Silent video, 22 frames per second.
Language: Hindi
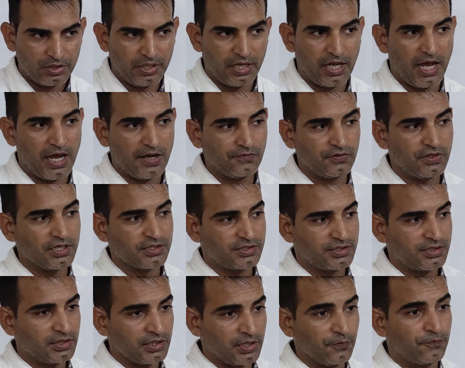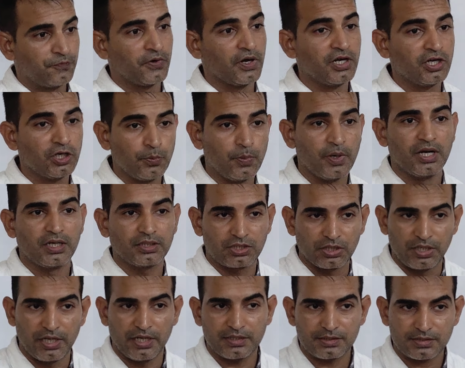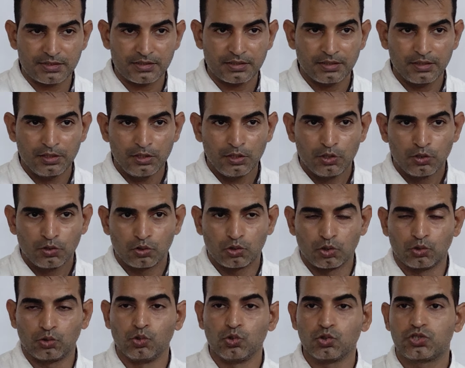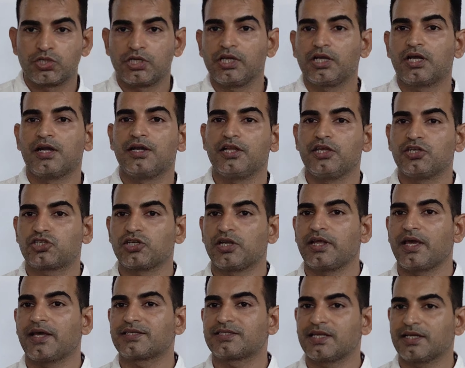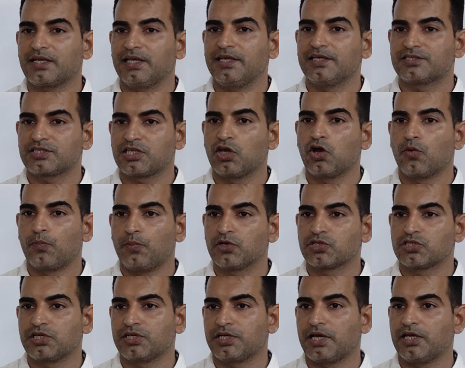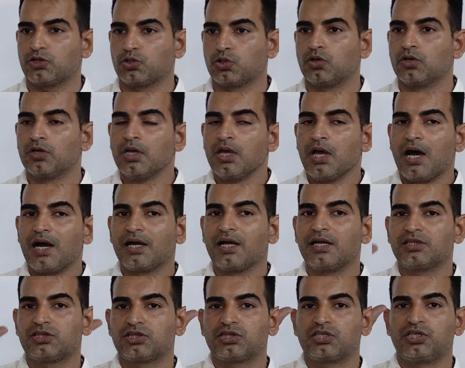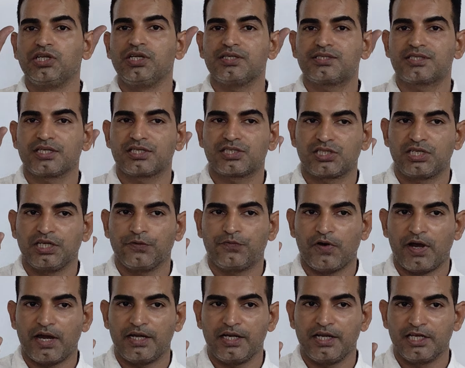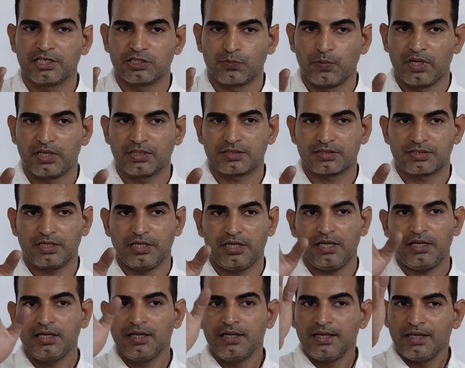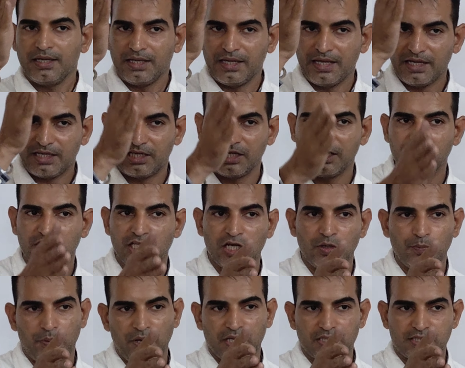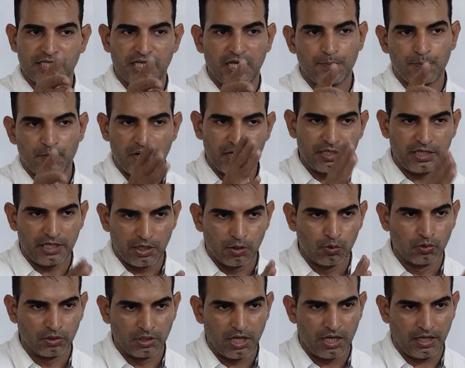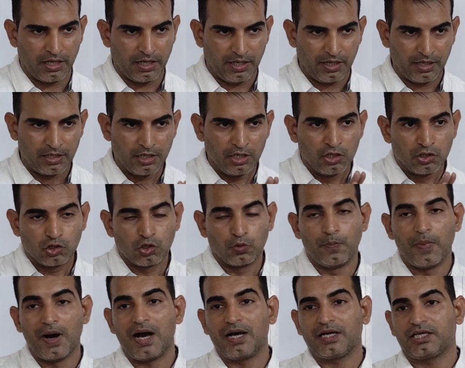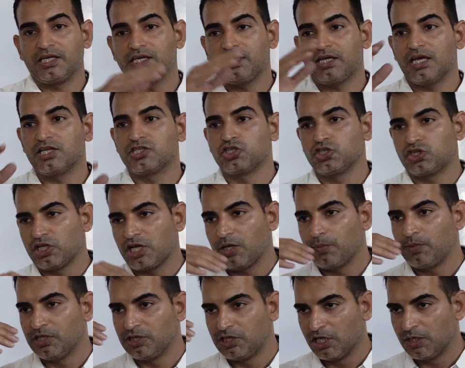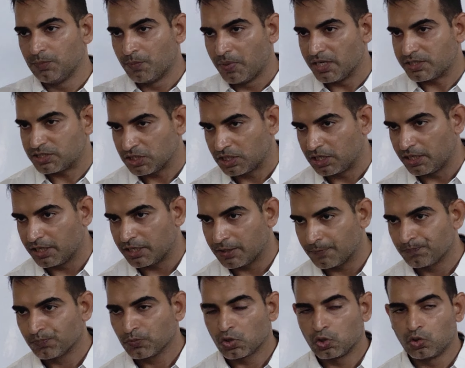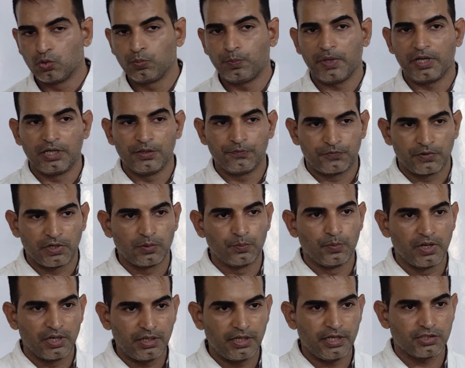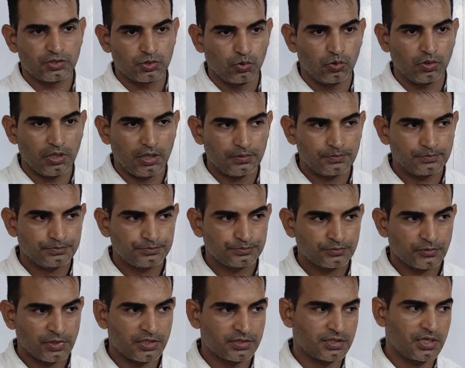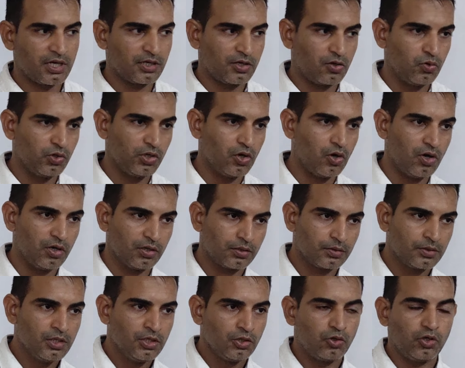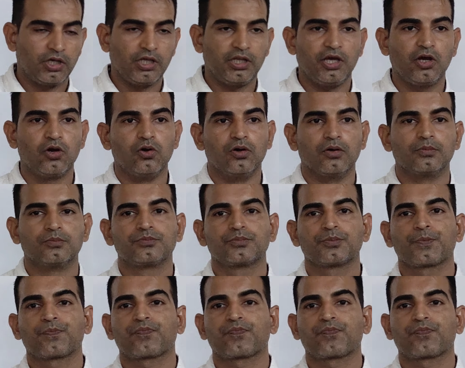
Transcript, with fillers: दे हैव दस डिफरेंट बर्थडेज तो दूसरी कंडीशन एग्जैक्टली इसके ऑपोजिट है तो अगर 365 डेज में से एक ही दिन पे सेम बर्थडे होना है तो बाकी के जितने भी दिन बच गए उन पे डिफरेंट बर्थडेज होगा इसका कोई और क्योंकि देखो